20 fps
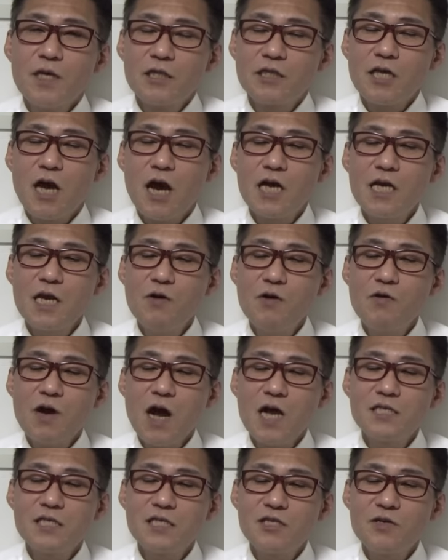魚を
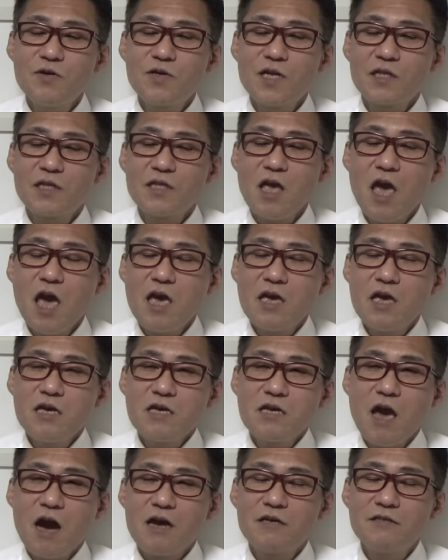鑑賞なんて
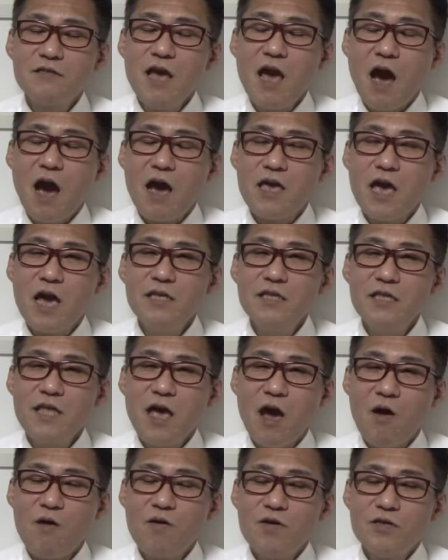100年早いん
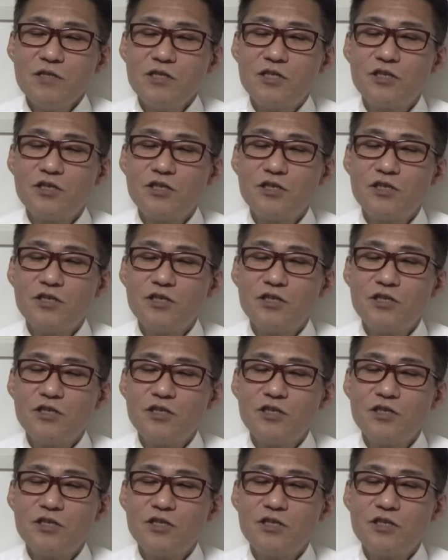だよ。